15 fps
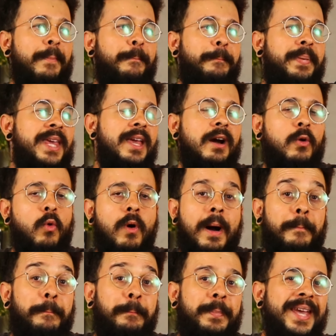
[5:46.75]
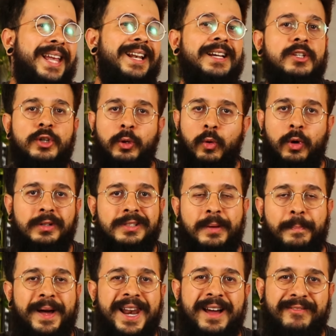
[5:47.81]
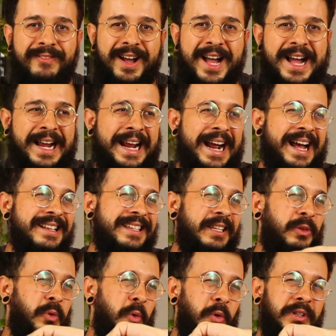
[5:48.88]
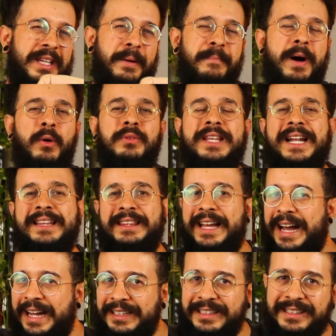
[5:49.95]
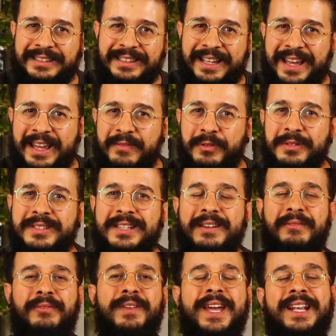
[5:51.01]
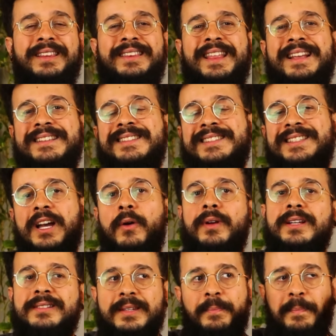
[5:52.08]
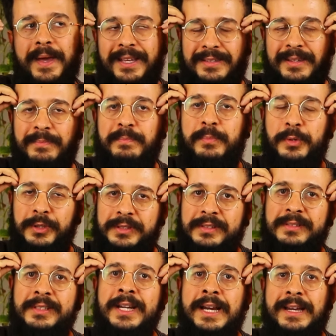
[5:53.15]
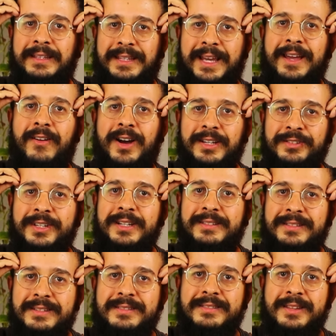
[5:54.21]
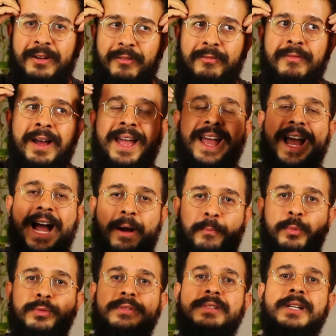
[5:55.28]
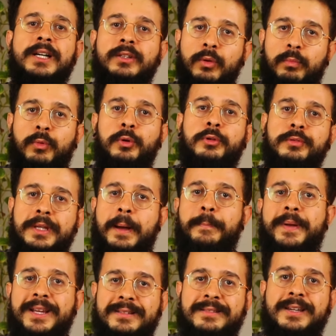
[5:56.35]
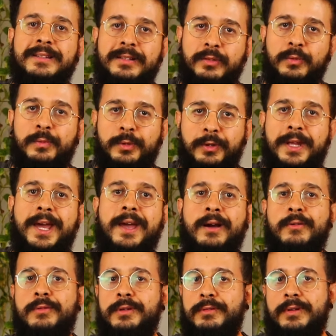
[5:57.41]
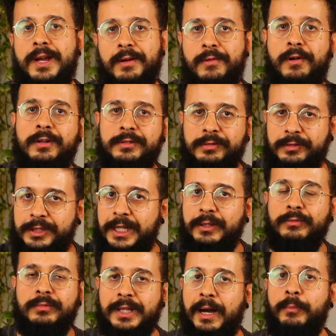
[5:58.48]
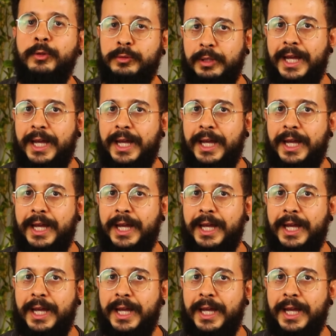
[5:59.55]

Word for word: pia com a pilha de louça para lavar, a casa toda maltratada, né? E você vê a tensão ali, você pensa, putz, né? Eu acho que eles estão abusando muito da presença do boneco e o negócio já não tá muito